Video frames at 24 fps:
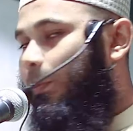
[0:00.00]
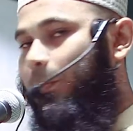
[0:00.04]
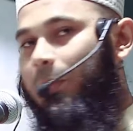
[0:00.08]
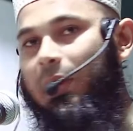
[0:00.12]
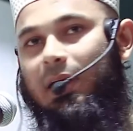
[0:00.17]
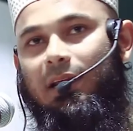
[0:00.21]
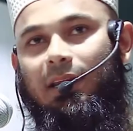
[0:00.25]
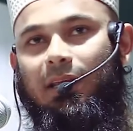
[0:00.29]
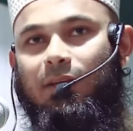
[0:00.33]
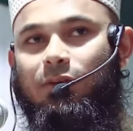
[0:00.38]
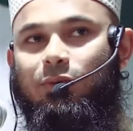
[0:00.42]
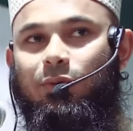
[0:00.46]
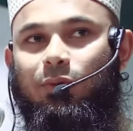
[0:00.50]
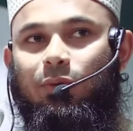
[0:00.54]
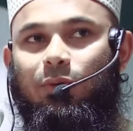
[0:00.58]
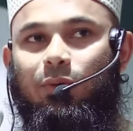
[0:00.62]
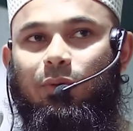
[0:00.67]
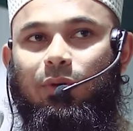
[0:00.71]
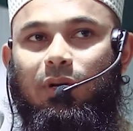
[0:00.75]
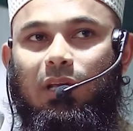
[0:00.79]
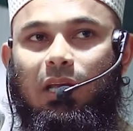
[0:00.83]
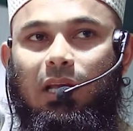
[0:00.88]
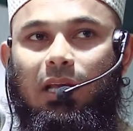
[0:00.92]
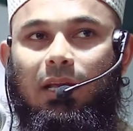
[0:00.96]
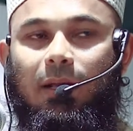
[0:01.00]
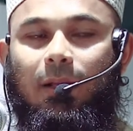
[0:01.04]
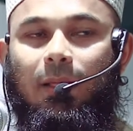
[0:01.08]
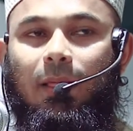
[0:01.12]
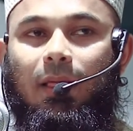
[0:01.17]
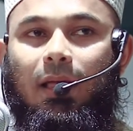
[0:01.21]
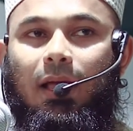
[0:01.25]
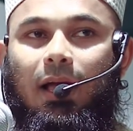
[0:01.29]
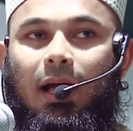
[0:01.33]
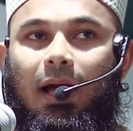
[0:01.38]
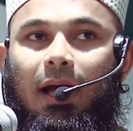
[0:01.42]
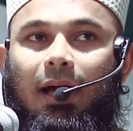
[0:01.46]
পানি যোগ করি
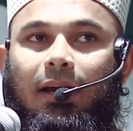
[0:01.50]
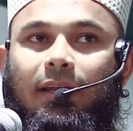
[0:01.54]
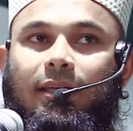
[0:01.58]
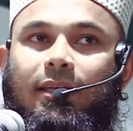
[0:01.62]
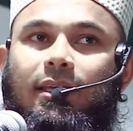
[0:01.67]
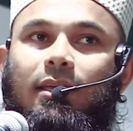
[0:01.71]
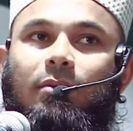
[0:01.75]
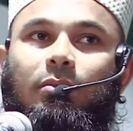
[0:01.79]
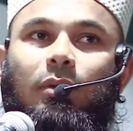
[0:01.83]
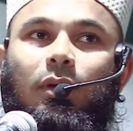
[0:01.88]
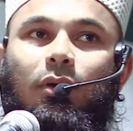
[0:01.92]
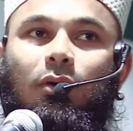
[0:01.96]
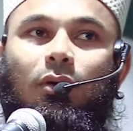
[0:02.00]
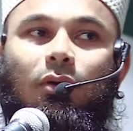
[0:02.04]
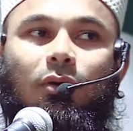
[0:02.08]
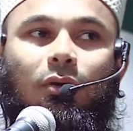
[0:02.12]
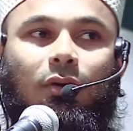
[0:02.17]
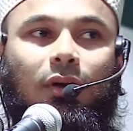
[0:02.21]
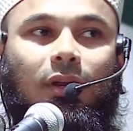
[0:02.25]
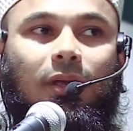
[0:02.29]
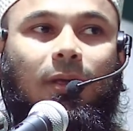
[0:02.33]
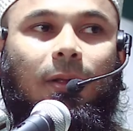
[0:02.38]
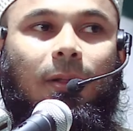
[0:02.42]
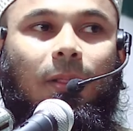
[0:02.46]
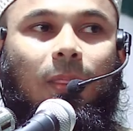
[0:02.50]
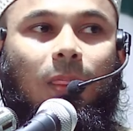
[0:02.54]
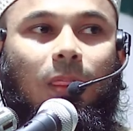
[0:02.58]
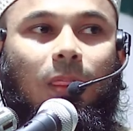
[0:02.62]
আর কি বিয়োগ করি